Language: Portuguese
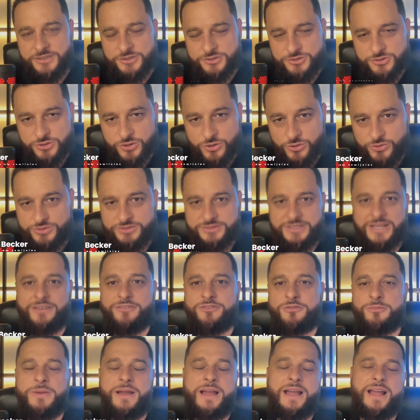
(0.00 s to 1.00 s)
eu sou
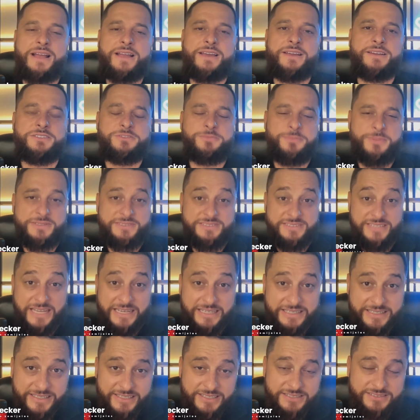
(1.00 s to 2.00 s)
Gustavo Becker,
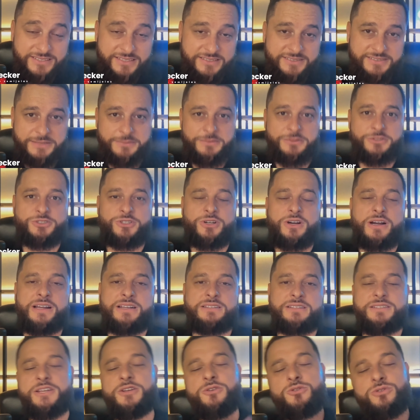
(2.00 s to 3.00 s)
especialista em
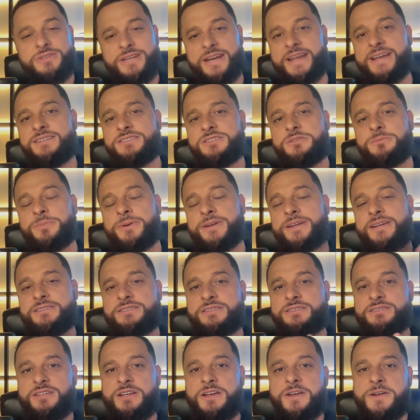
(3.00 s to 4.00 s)
semijoias, tenho três
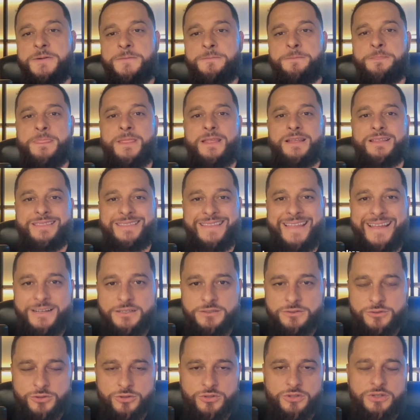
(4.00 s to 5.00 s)
empresas
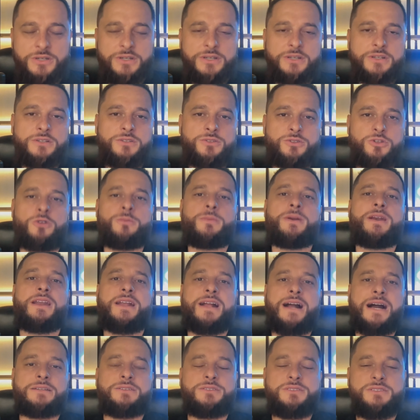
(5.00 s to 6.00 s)
dentro do
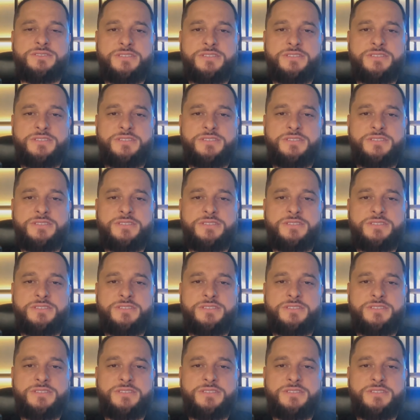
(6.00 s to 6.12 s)
mercado de